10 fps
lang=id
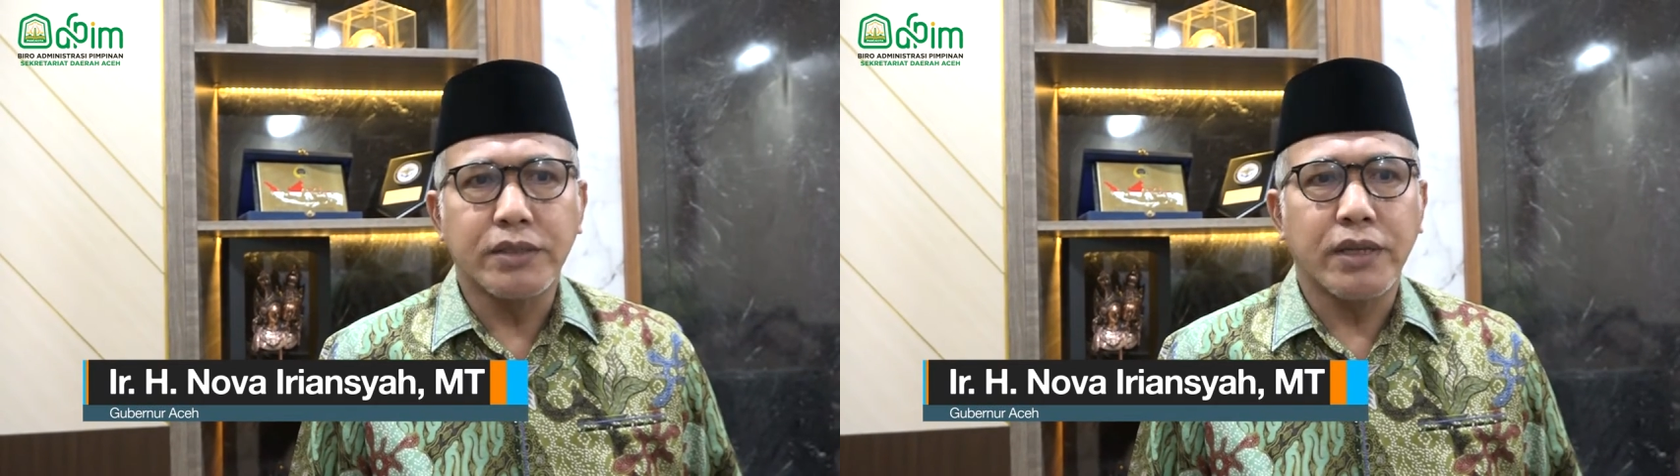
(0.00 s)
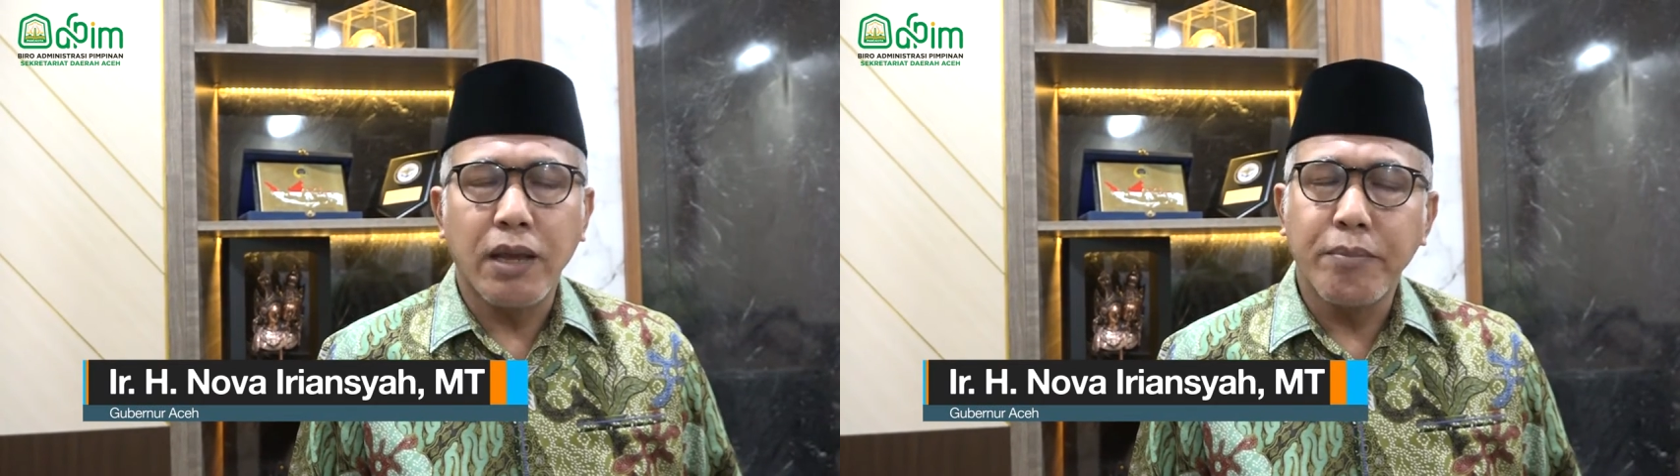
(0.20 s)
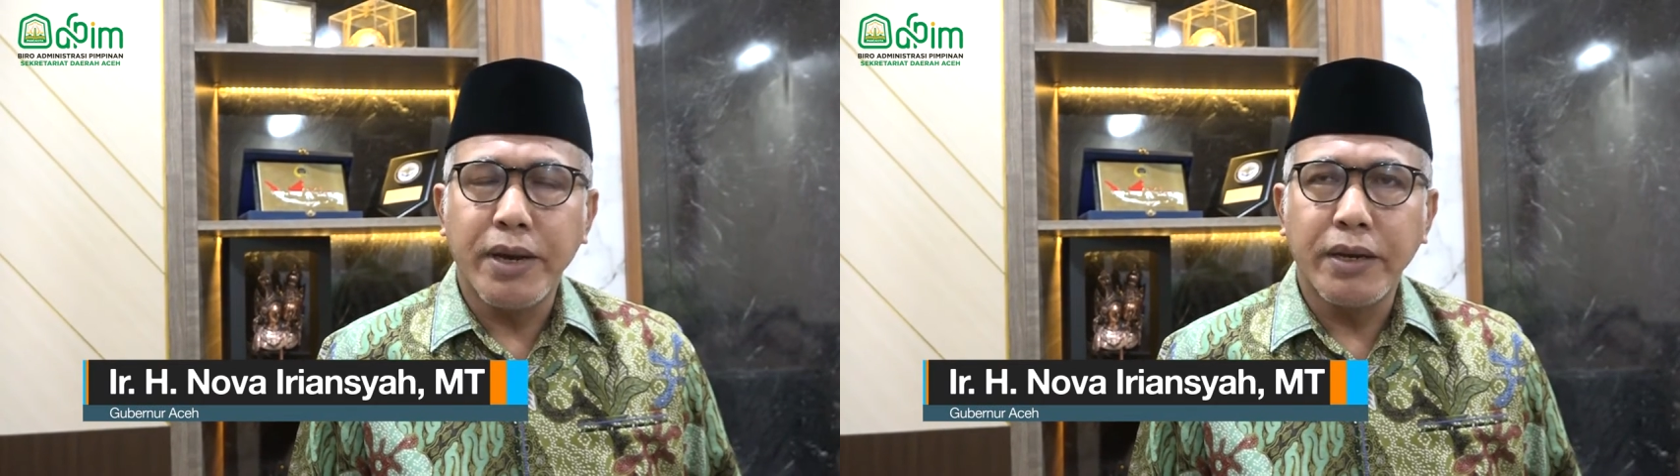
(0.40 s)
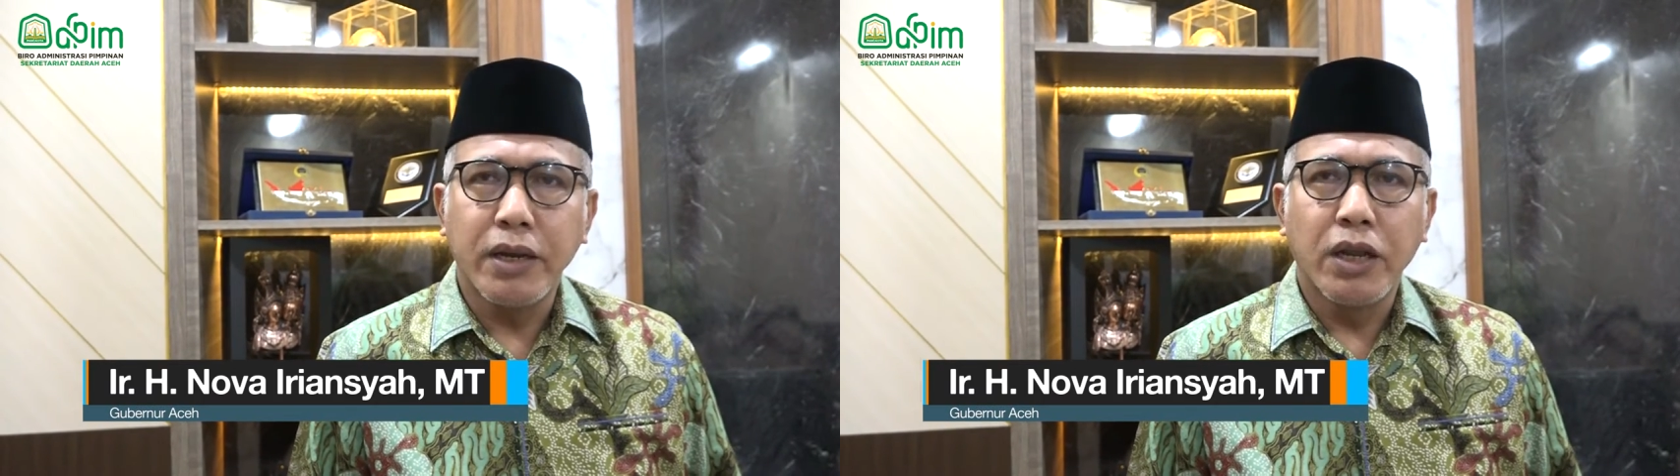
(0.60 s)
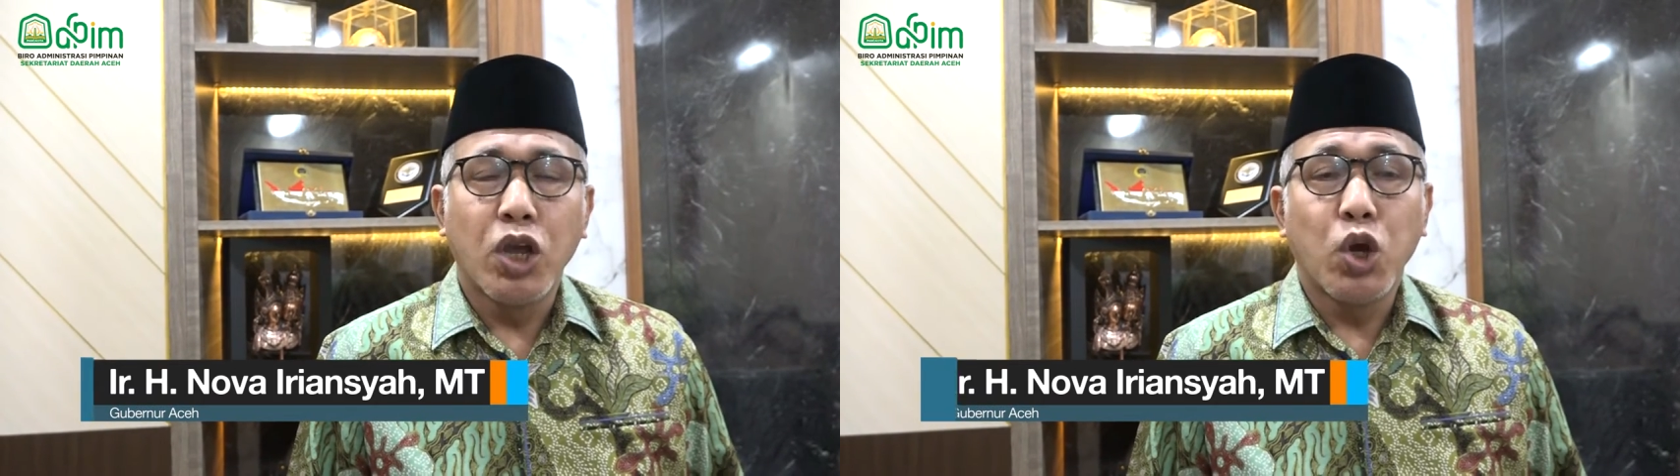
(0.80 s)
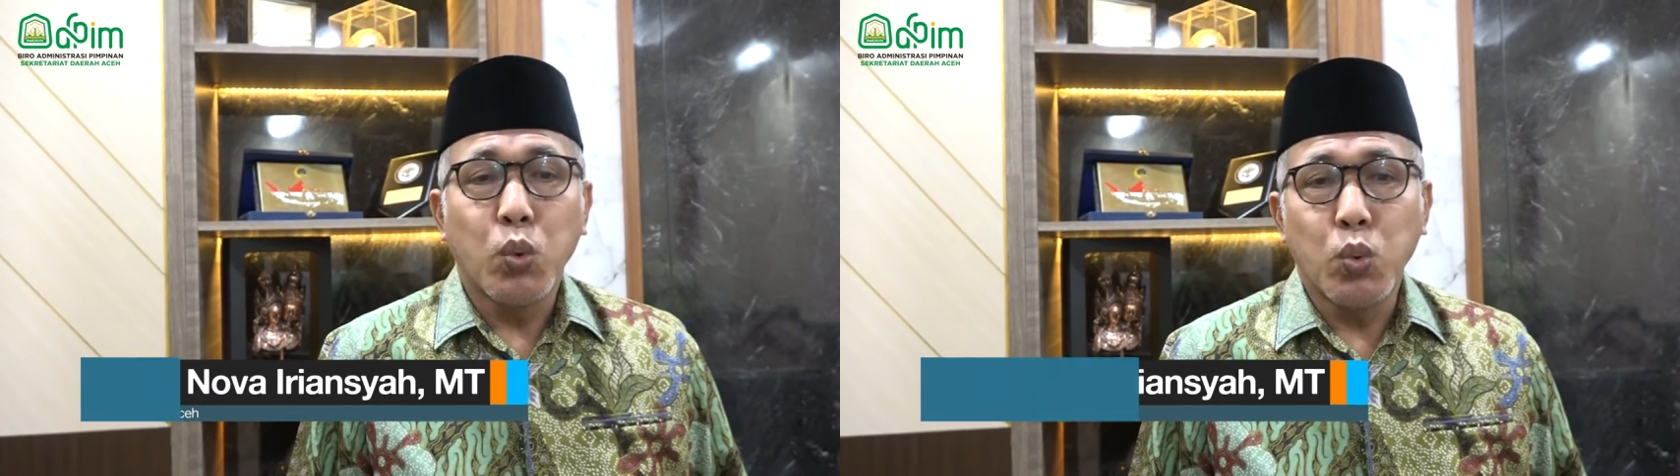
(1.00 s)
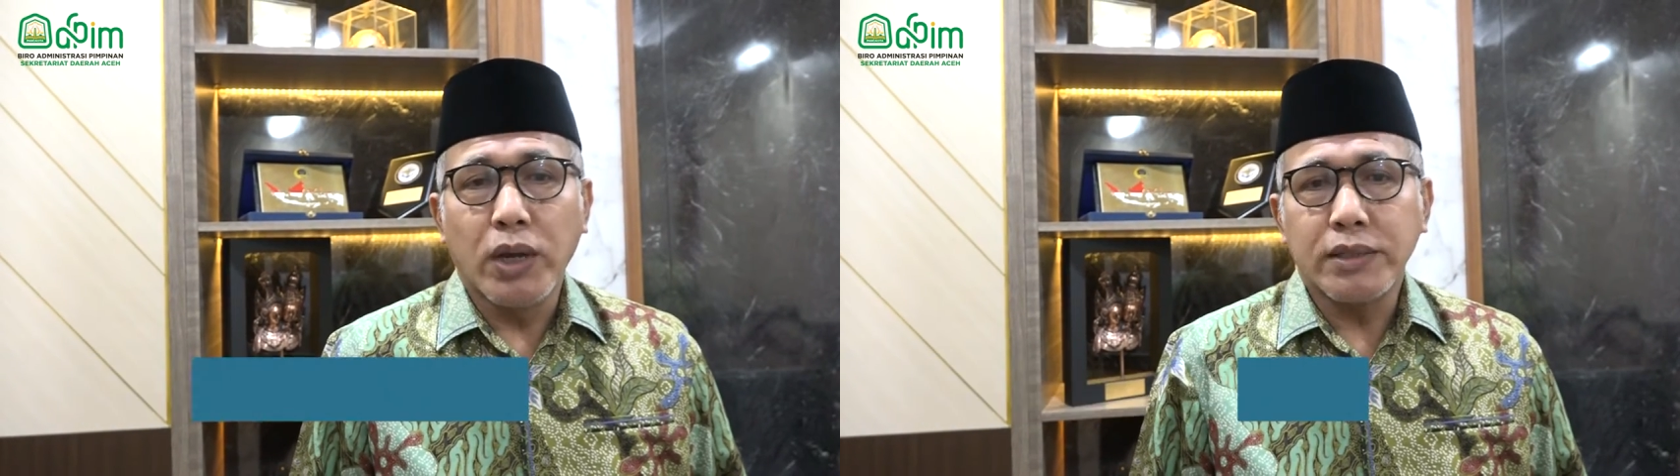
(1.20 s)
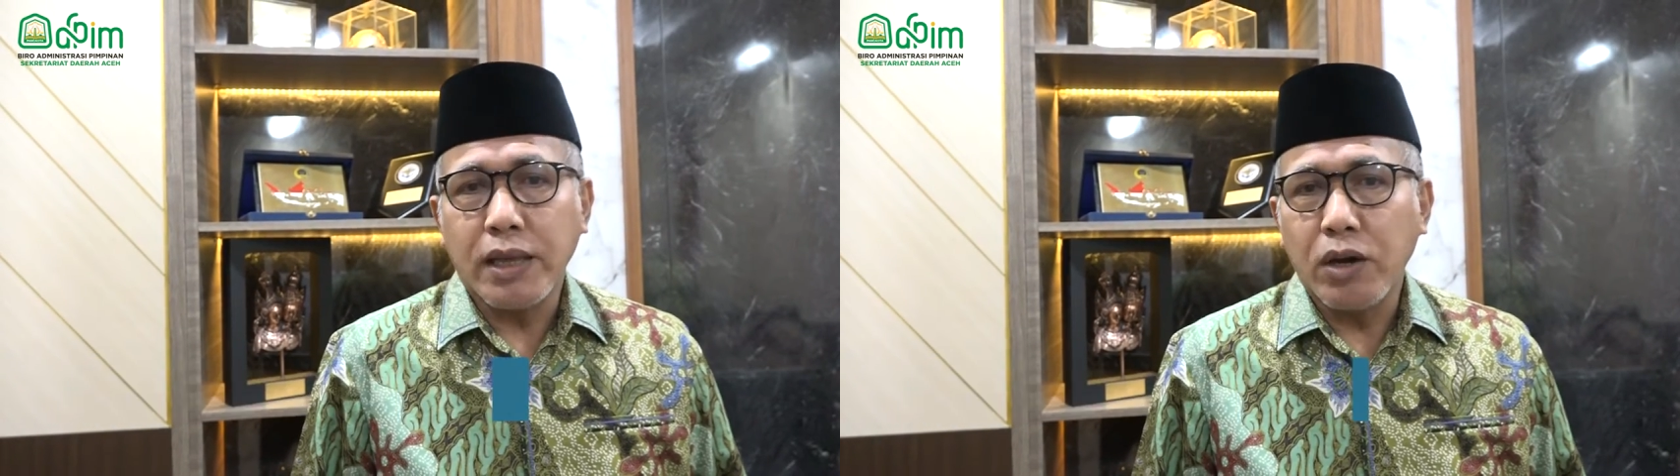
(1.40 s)
selamat
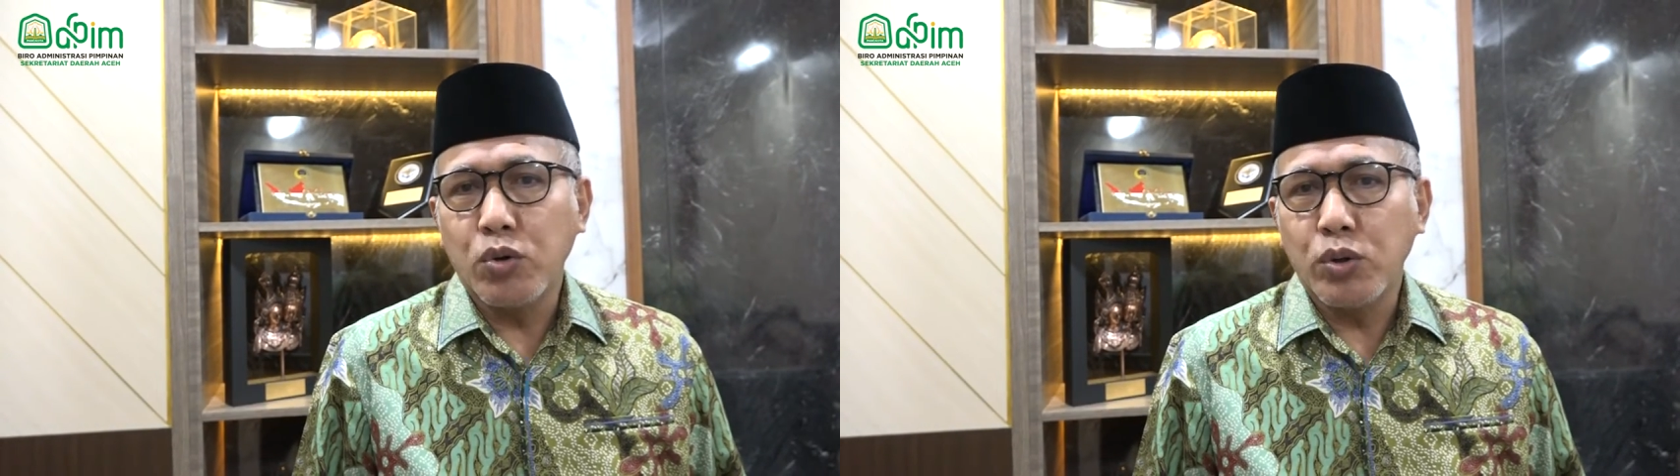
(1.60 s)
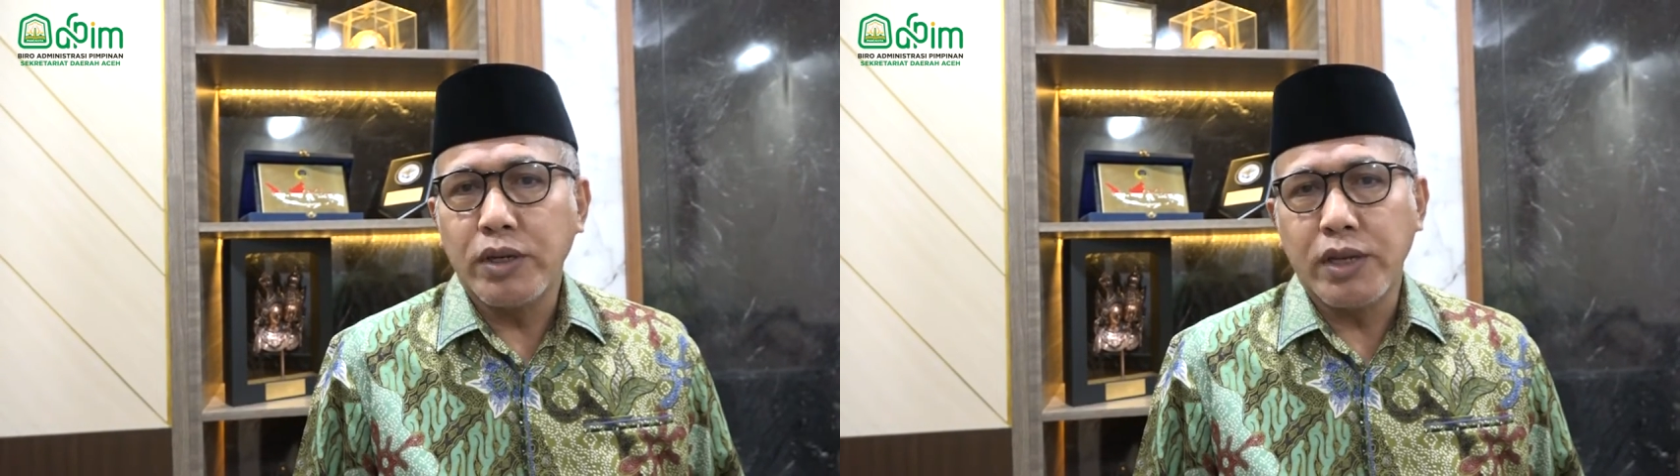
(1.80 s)
ulang tahun